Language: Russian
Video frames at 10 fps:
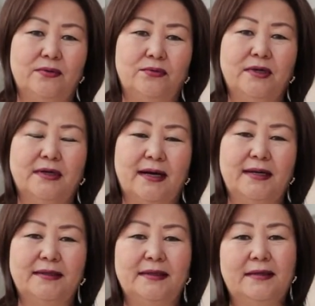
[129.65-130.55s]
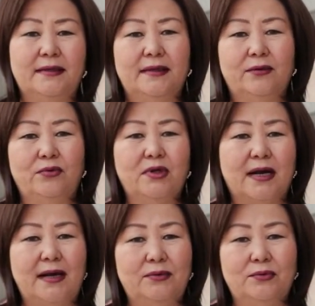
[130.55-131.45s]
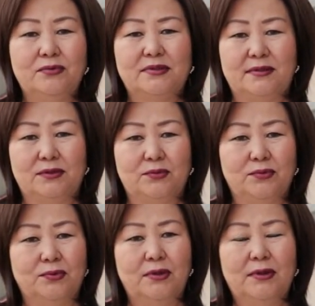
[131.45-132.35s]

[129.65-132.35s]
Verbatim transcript: уникальный, уникальную среду